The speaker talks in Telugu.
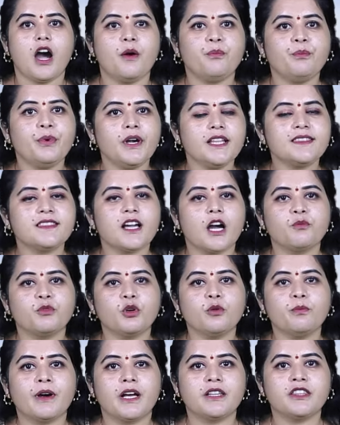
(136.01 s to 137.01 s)
అప్పుడే
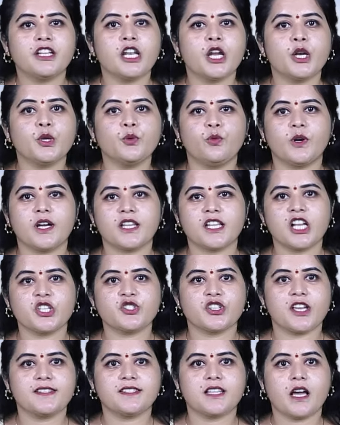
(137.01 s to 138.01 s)
తాము బందీలను విడుదల
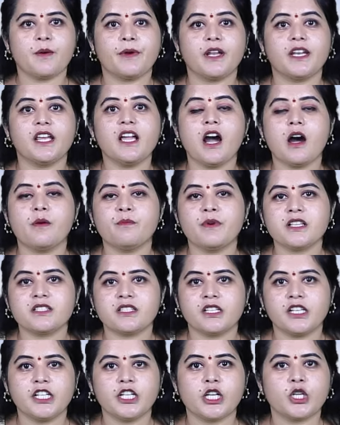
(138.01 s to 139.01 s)
చేస్తామని
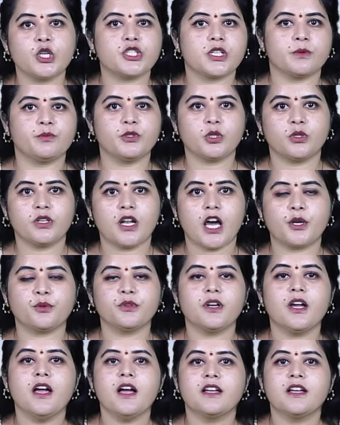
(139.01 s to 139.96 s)
హమాస్ లీడర్లు చెబుతున్నారు